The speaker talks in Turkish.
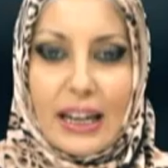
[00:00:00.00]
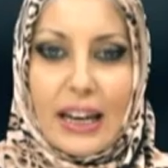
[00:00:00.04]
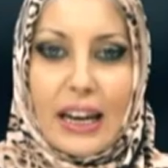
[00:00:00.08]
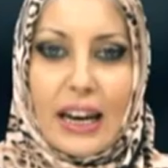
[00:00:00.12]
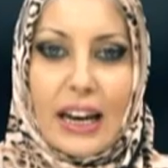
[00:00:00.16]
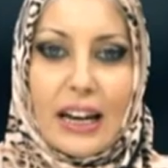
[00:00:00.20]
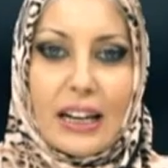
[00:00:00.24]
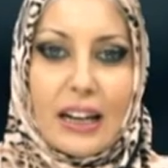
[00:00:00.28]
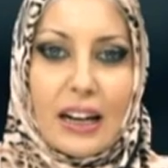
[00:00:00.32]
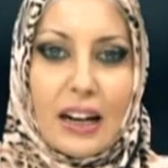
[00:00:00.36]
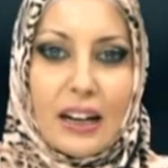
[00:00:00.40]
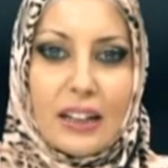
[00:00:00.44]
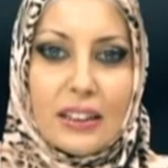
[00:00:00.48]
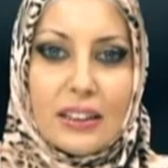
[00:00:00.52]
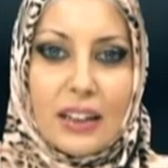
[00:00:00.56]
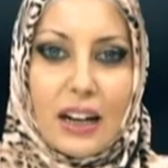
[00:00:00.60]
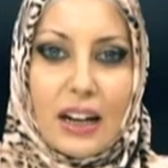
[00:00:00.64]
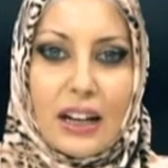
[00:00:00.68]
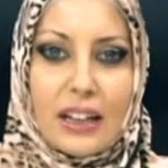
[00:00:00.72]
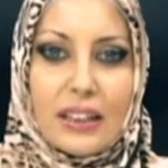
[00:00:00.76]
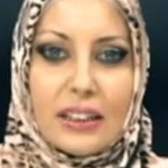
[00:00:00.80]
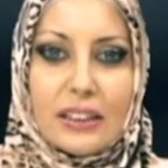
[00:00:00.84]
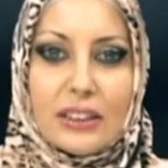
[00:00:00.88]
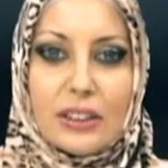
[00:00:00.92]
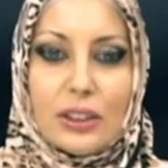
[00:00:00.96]
Helal
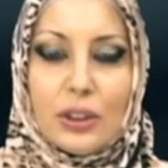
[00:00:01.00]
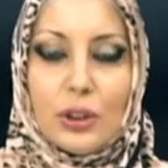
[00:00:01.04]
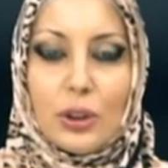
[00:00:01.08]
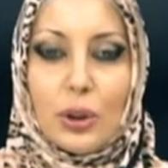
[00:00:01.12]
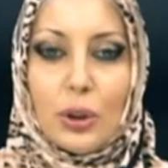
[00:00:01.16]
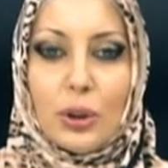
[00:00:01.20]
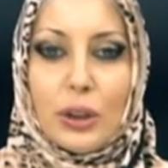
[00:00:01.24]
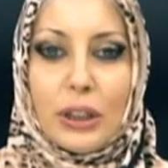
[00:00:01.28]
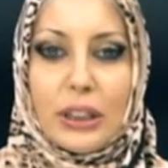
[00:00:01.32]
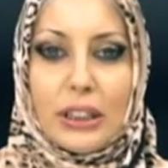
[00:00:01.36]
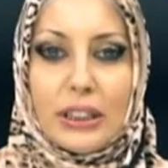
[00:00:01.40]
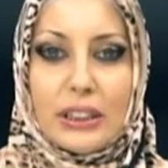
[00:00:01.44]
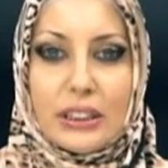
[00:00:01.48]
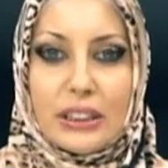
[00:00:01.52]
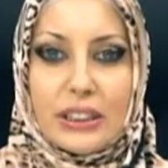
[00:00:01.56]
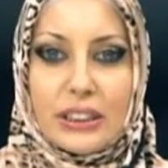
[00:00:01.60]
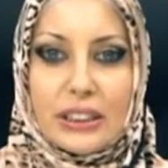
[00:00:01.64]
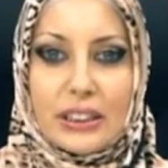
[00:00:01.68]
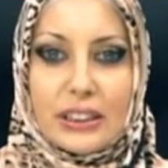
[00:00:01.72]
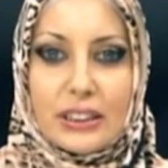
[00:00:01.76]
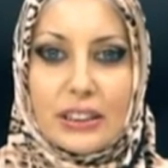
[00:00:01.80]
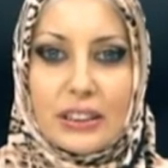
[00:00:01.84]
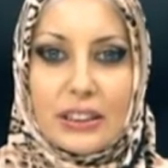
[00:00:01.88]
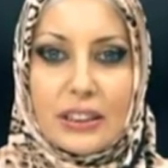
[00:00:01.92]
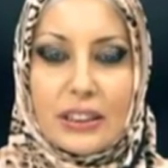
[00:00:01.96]
dairesi çok
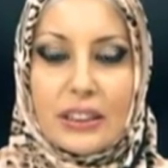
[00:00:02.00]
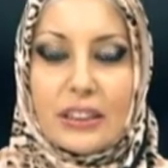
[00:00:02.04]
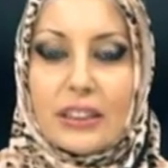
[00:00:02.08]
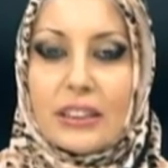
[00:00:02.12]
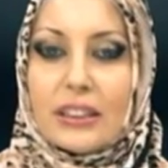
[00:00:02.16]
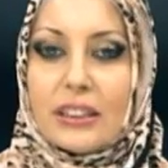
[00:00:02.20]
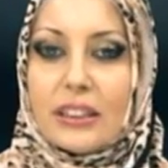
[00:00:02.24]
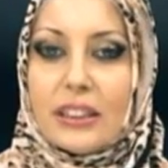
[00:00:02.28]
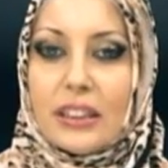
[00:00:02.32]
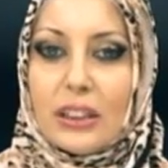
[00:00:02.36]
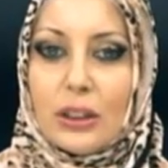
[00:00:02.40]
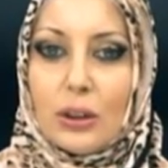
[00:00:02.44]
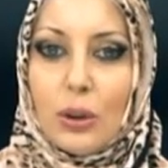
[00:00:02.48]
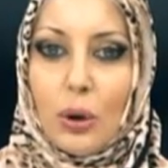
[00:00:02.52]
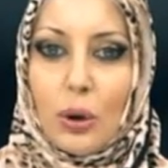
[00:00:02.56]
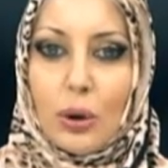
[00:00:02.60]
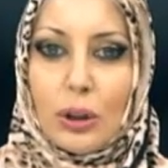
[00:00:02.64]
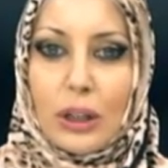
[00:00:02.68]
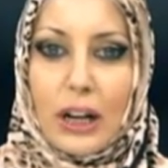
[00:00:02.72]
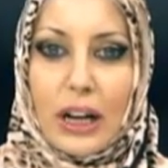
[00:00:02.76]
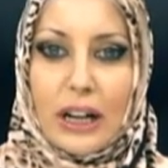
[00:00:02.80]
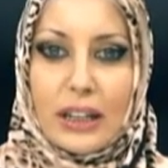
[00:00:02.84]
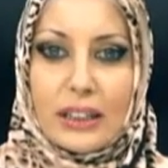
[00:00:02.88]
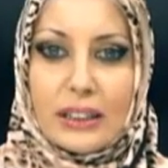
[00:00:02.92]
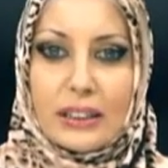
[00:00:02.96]
geniştir. Din
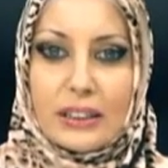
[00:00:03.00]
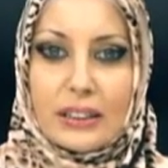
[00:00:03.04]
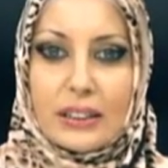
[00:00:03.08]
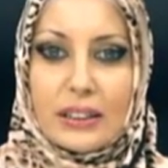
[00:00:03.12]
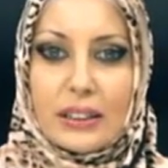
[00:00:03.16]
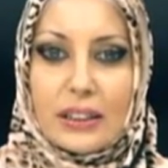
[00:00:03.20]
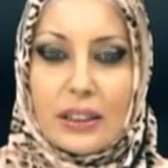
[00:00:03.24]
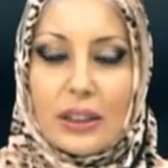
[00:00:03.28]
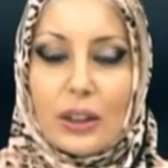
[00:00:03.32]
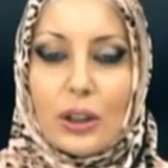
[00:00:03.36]
kolaydır.